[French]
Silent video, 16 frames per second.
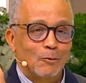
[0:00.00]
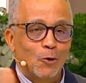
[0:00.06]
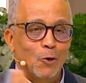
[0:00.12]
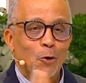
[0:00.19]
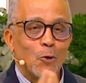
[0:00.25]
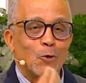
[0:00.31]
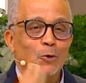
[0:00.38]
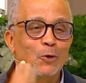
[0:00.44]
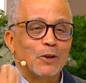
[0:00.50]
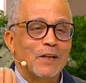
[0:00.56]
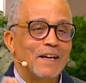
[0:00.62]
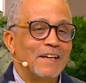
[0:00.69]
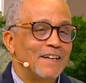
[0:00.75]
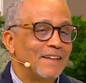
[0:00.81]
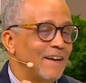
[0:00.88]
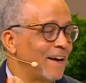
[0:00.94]
autour
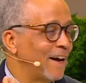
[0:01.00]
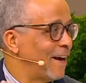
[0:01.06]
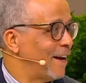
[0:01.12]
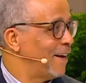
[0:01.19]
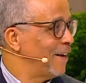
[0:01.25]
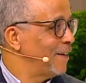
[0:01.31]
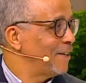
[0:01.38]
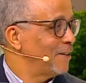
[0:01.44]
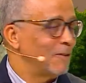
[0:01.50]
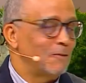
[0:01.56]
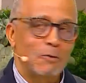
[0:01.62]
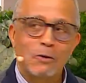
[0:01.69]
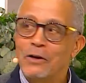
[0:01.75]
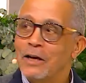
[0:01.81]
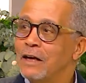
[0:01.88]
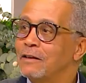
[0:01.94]
d'un idéal.
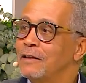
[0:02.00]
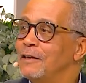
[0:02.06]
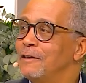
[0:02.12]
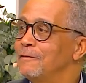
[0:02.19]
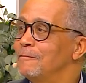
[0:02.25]
Regardez,